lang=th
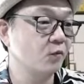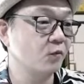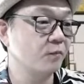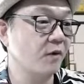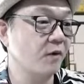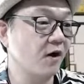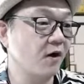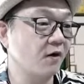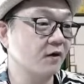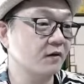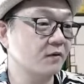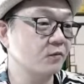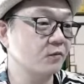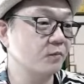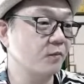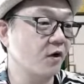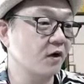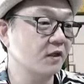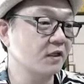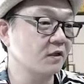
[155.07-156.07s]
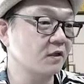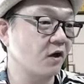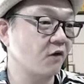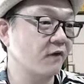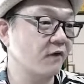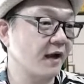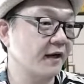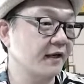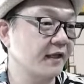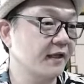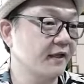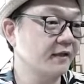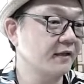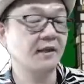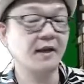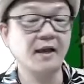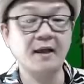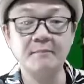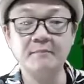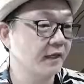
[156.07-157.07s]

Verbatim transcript: คุณพ่อคุณพ่อจะต่อฝั่งนี้นะค